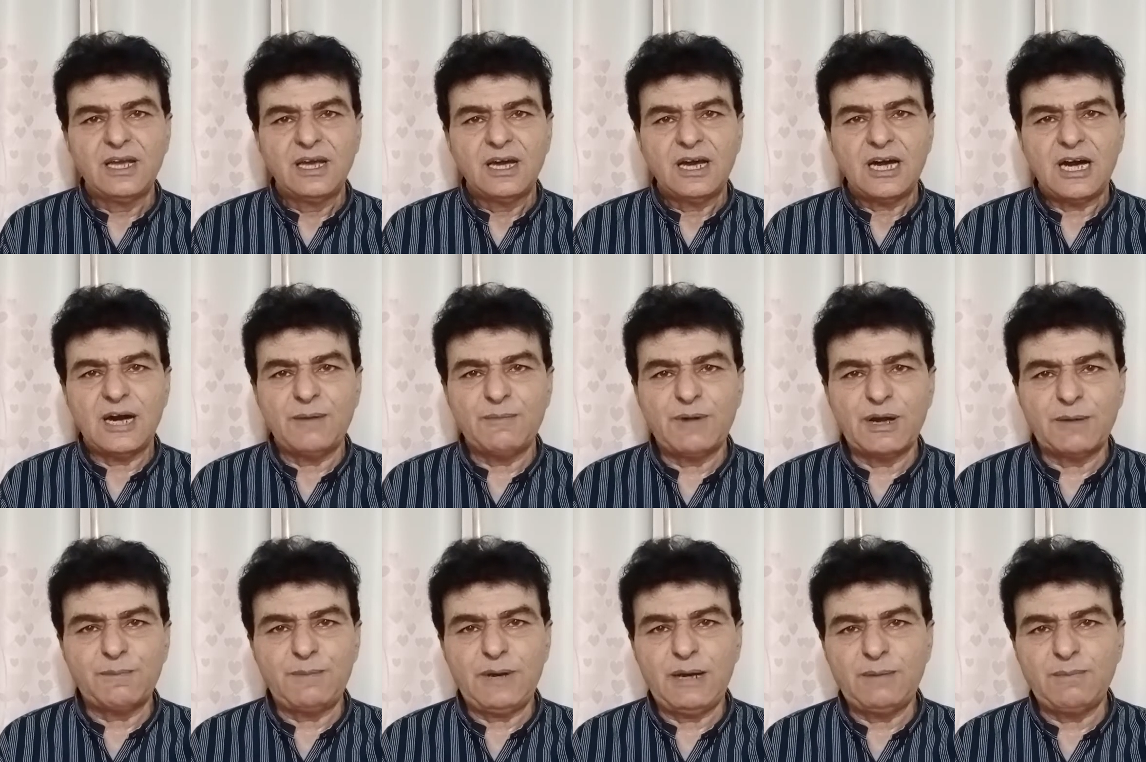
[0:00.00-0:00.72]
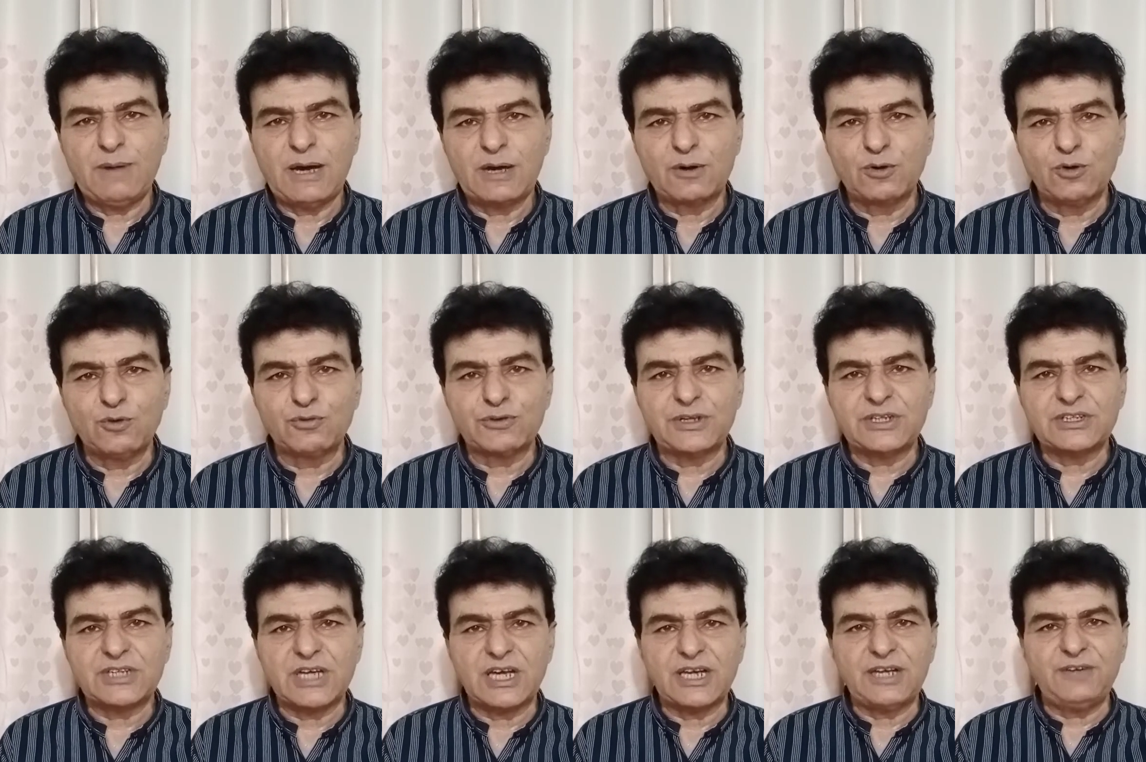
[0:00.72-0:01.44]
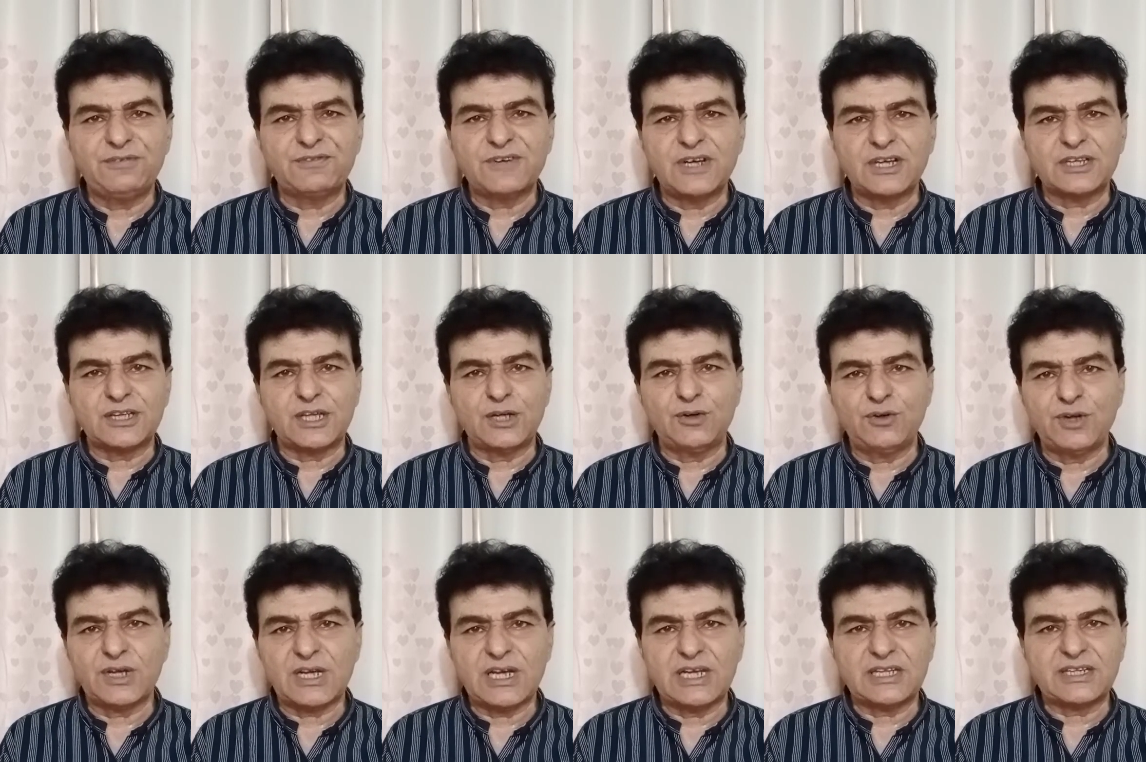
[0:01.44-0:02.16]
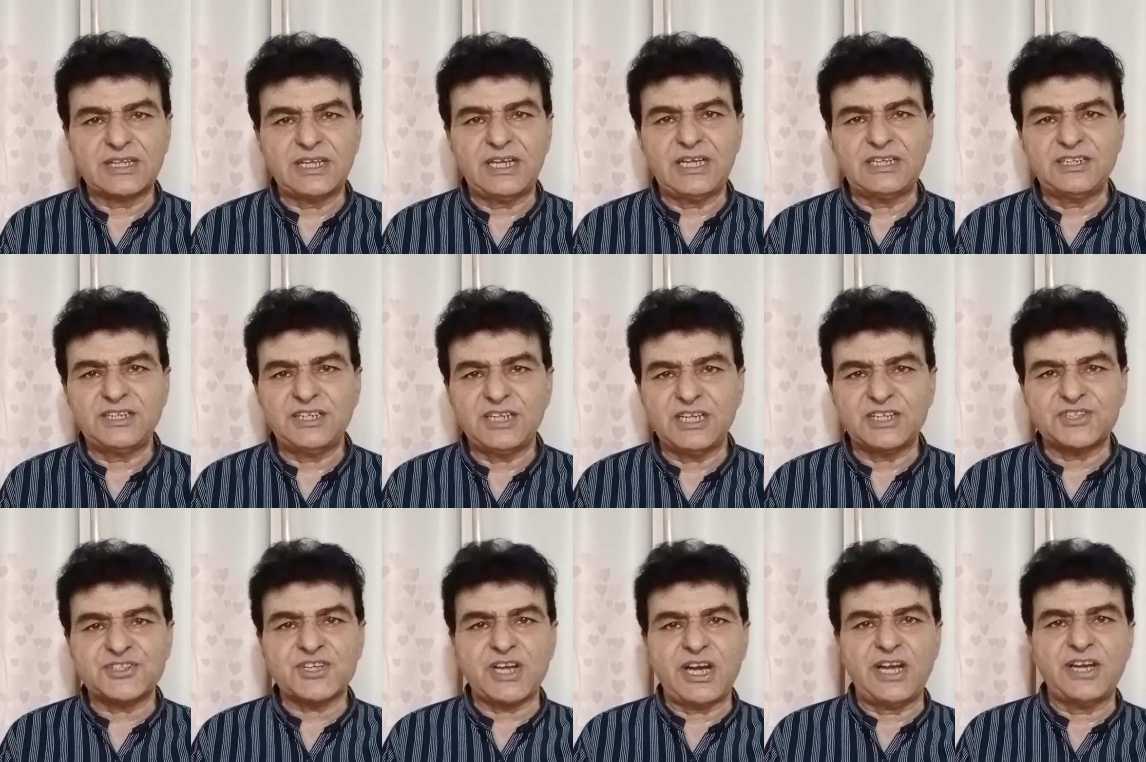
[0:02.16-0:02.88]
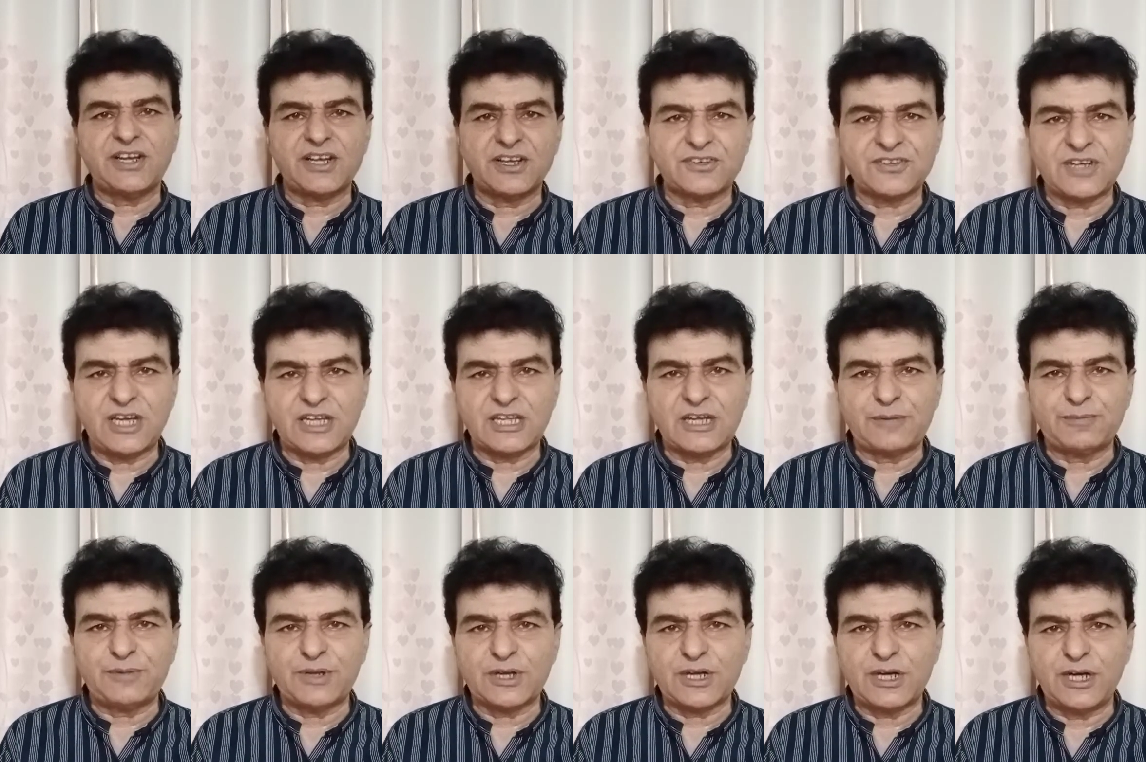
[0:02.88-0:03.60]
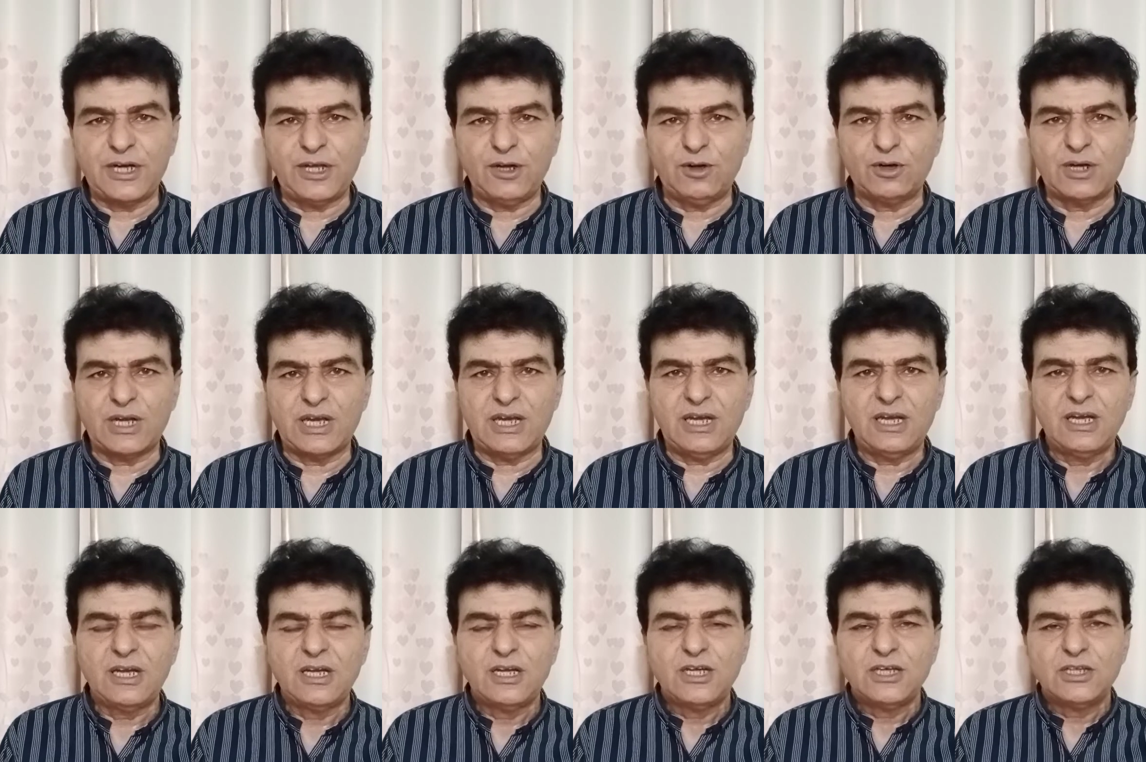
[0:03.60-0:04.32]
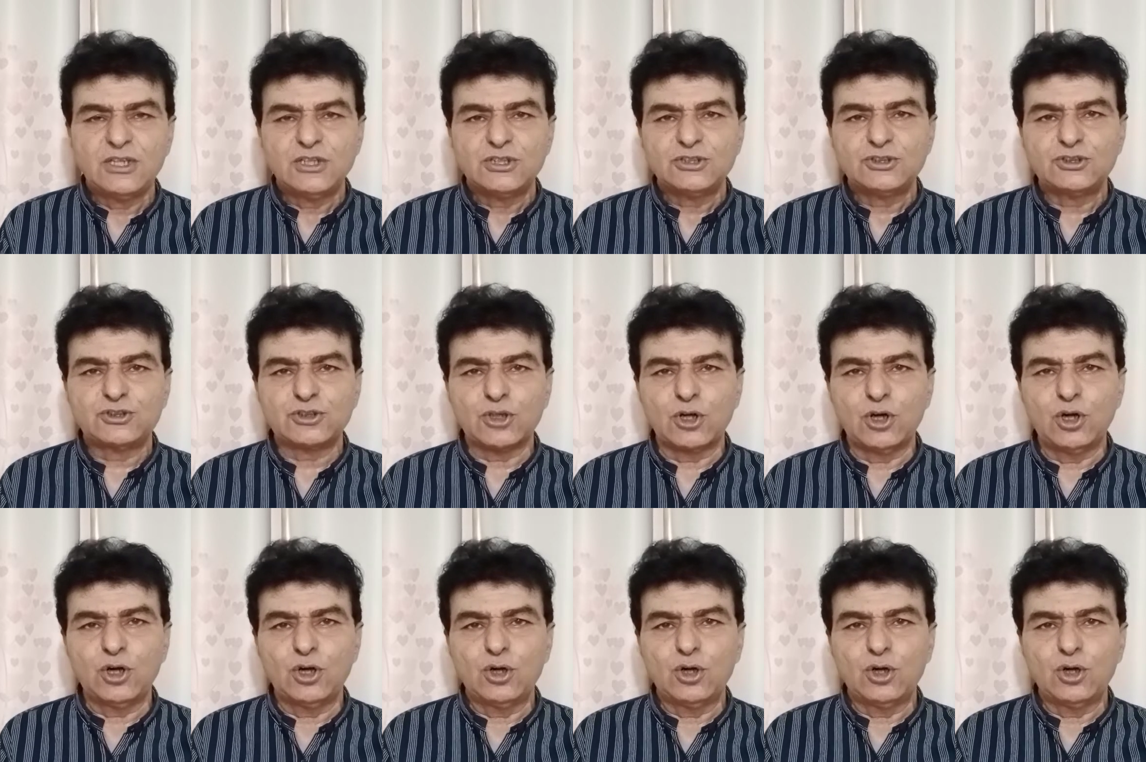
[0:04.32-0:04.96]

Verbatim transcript: अमर बिल मारूफ की तारीफ़ करते हुए कहते हैं जी अच्छाई के साथ आपने खड़े होना है जो